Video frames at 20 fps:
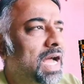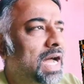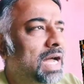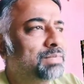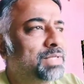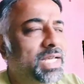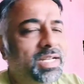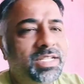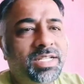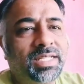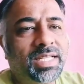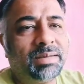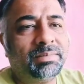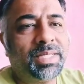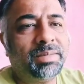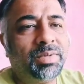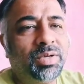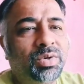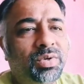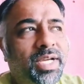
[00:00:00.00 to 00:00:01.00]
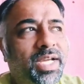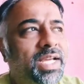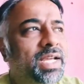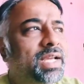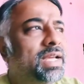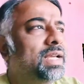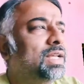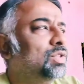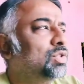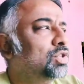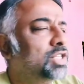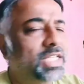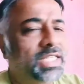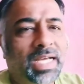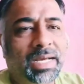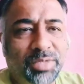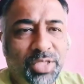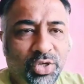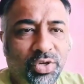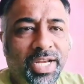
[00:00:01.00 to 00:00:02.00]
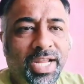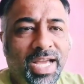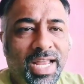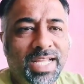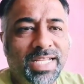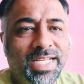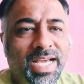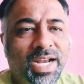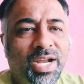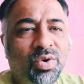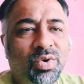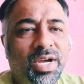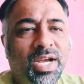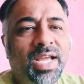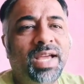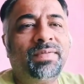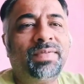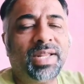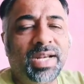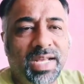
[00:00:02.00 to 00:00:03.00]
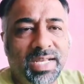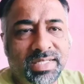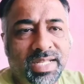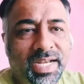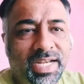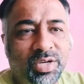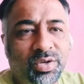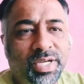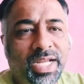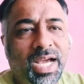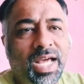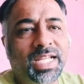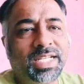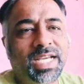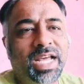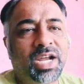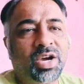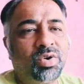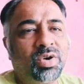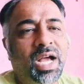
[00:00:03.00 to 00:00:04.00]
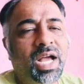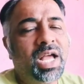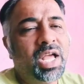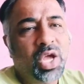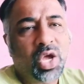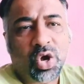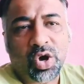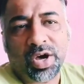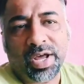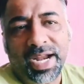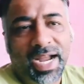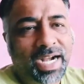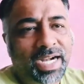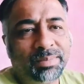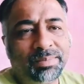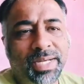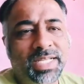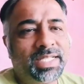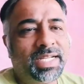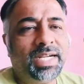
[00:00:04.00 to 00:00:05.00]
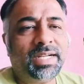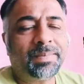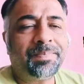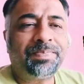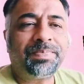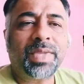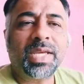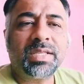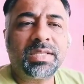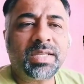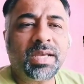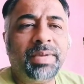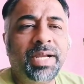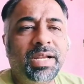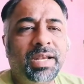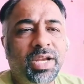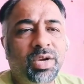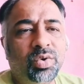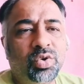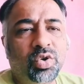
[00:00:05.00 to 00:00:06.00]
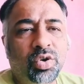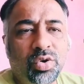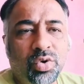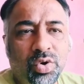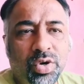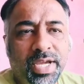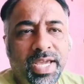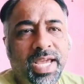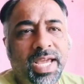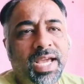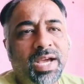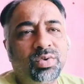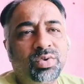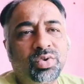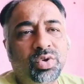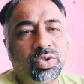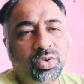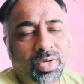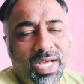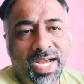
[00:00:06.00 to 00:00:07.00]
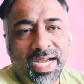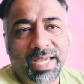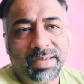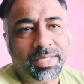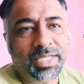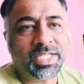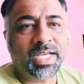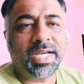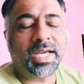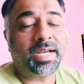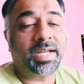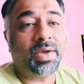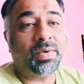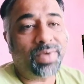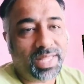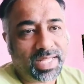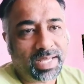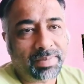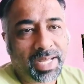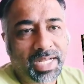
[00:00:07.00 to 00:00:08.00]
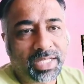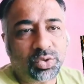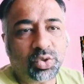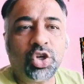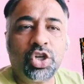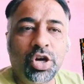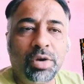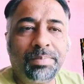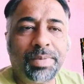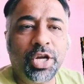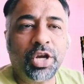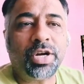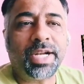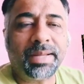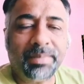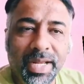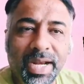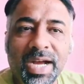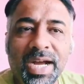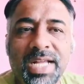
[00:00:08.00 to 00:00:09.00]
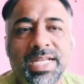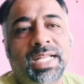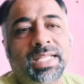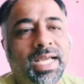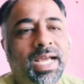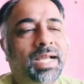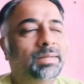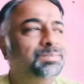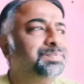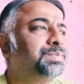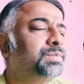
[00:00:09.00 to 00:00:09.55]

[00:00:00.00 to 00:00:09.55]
आप जनशताब्दी में होंगे तो शताब्दी को निकाला जा रहा होगा या फिर राजधानी को निकाला जा रहा होगा और एट प्रेजेंट सभी ट्रेनों को रोक के या उनको थोड़ा आगे पीछे करके वंदे भारत को टॉप प्रियोरिटी में रखा जाता है